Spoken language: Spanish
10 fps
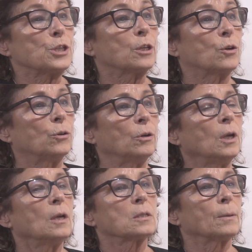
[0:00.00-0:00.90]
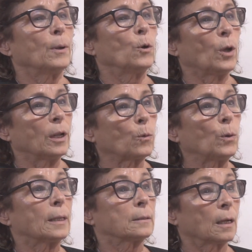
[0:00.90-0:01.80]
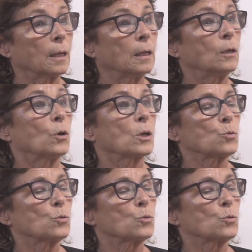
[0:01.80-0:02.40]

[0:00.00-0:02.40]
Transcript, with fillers: chicos, llevarlos a la escuela, traerlos,